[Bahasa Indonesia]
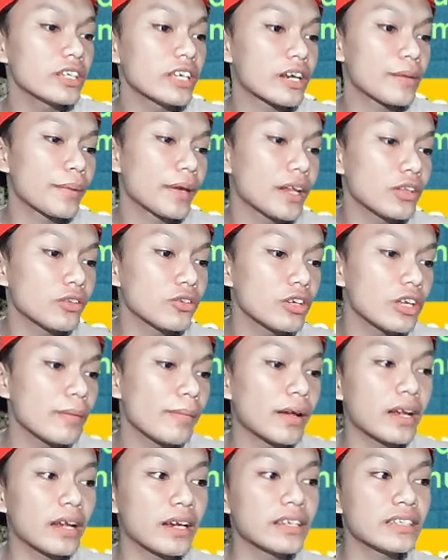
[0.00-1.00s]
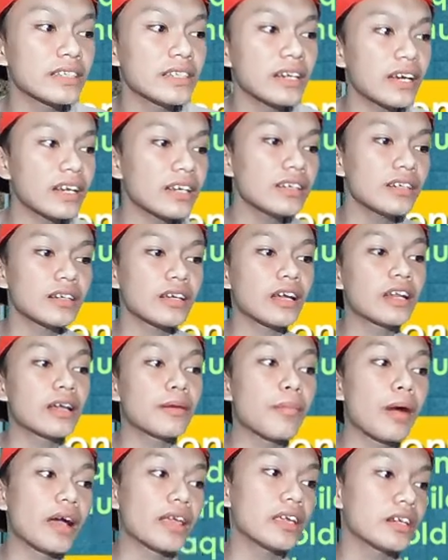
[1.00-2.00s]
cara bikin itu gimana. Di sini kan
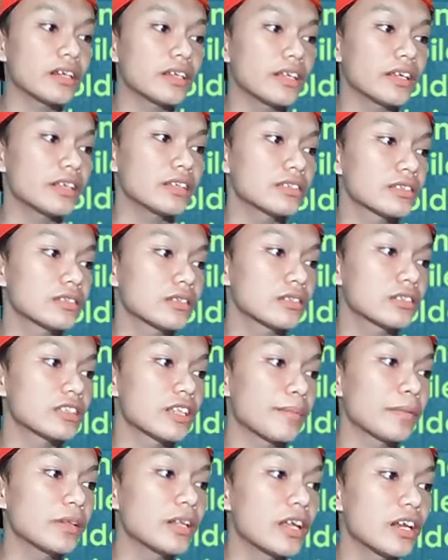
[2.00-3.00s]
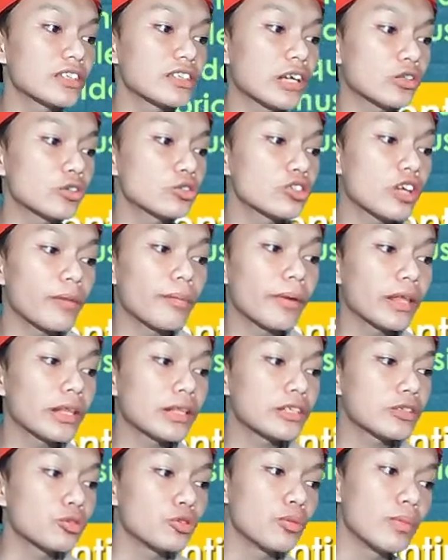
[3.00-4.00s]
ada banyak nih, ya, stepnya dari 1 sampai
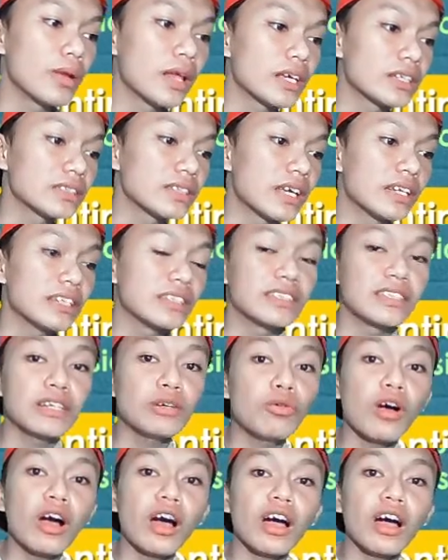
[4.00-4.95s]
17. Dan di sini gue nggak